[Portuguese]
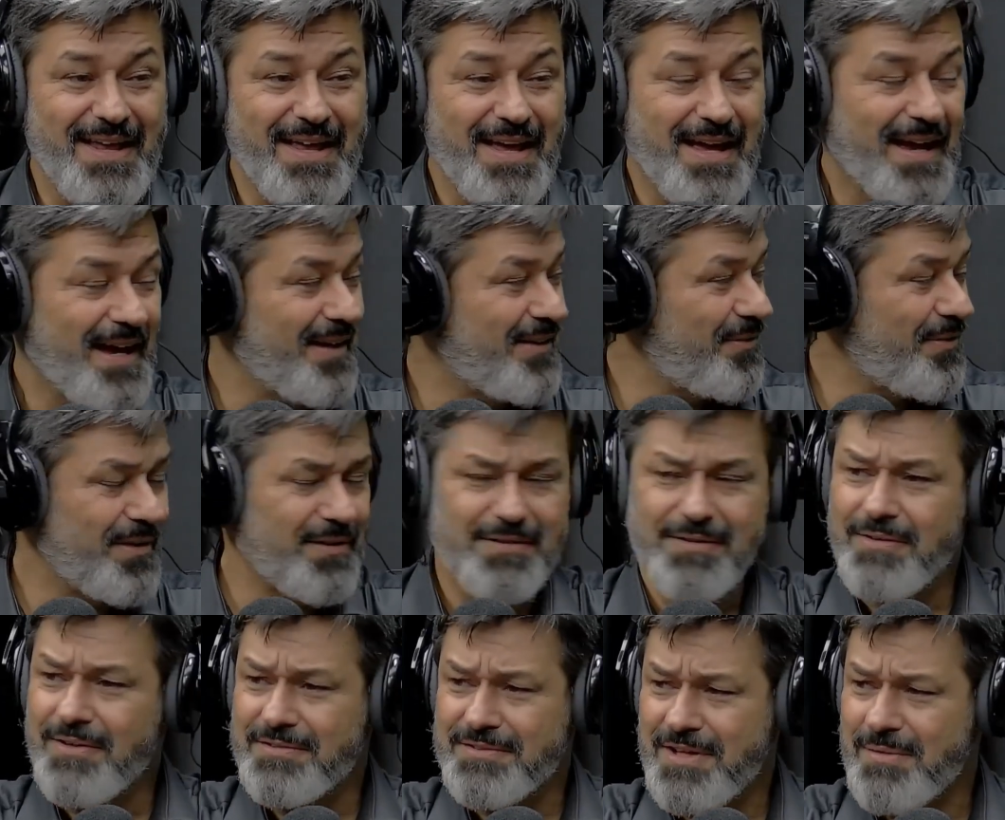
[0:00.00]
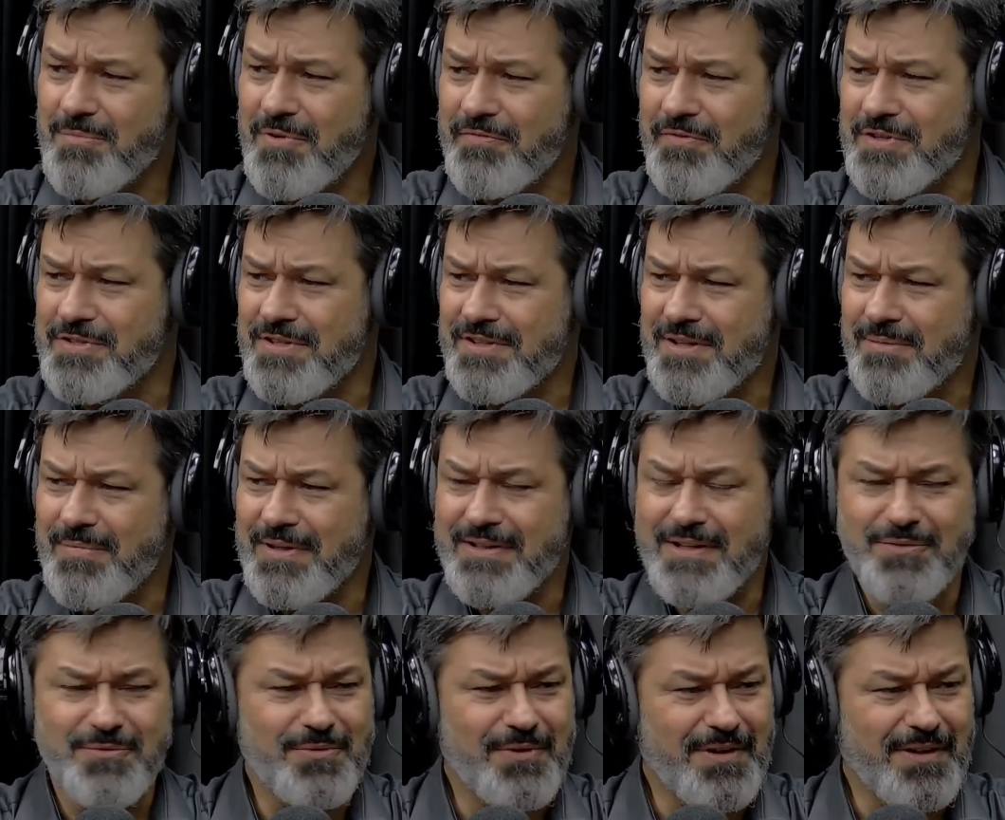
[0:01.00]
A tua, acho que tem uma fotinha também
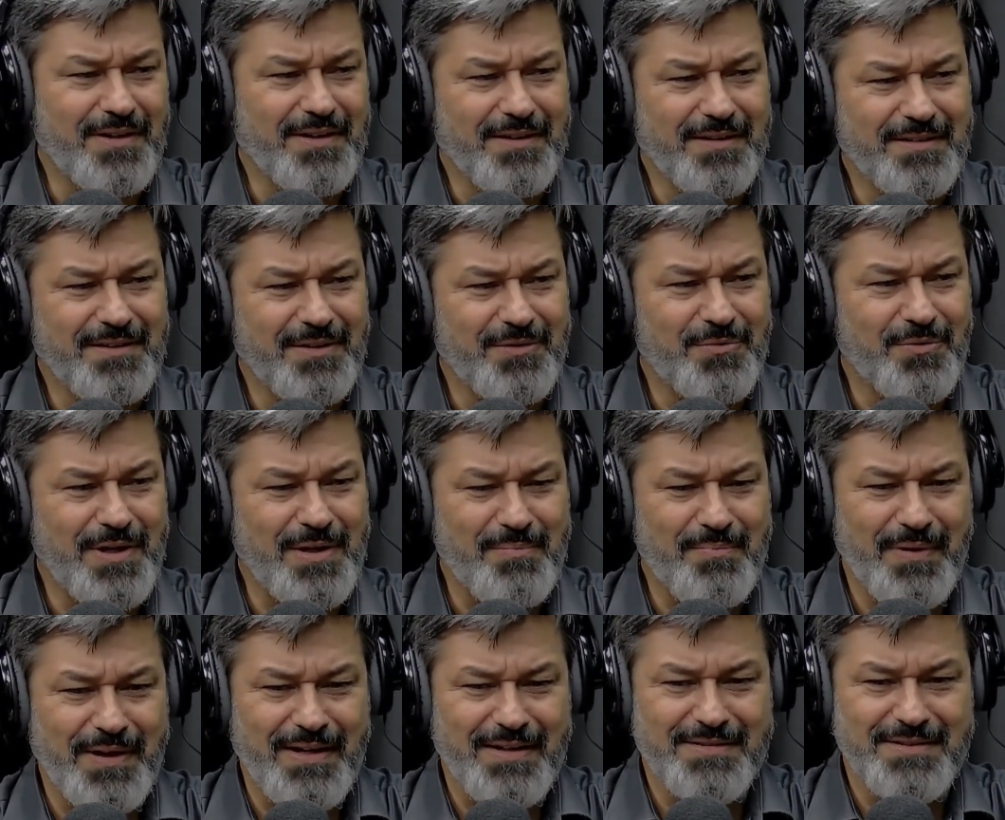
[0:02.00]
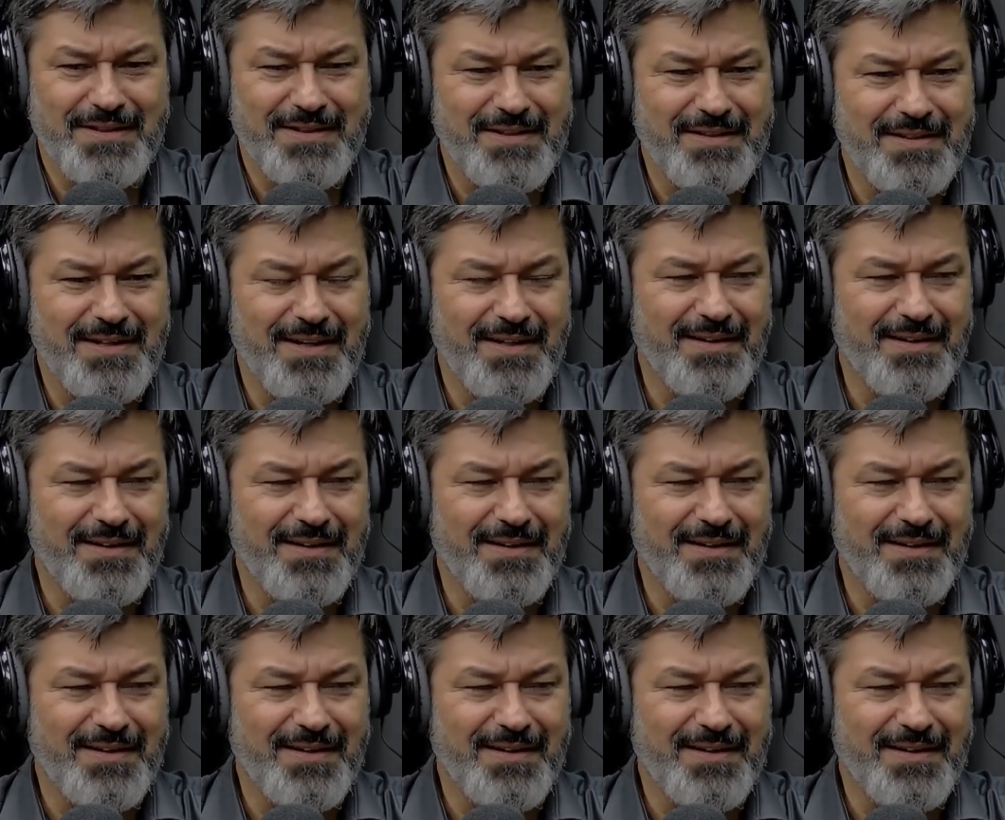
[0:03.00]
da tua, da tua empresa aqui, da, da,